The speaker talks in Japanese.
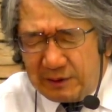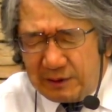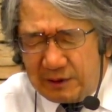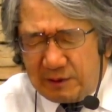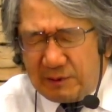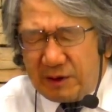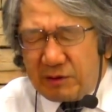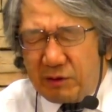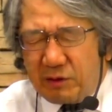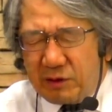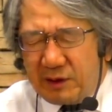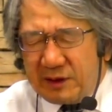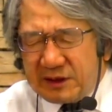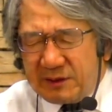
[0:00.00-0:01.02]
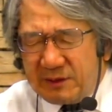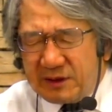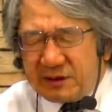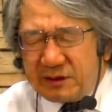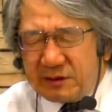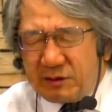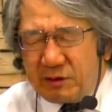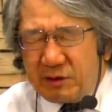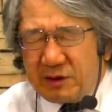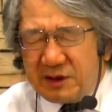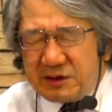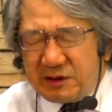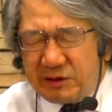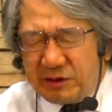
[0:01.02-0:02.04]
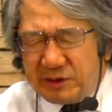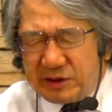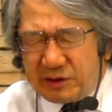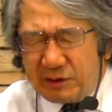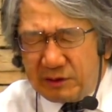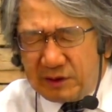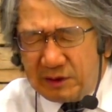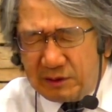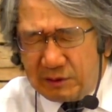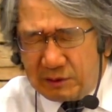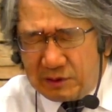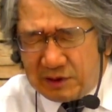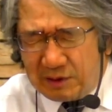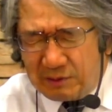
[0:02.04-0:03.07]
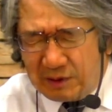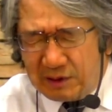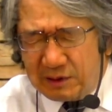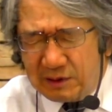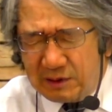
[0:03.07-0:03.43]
今心を合わせます心を合わせて祈りましょう天のお父様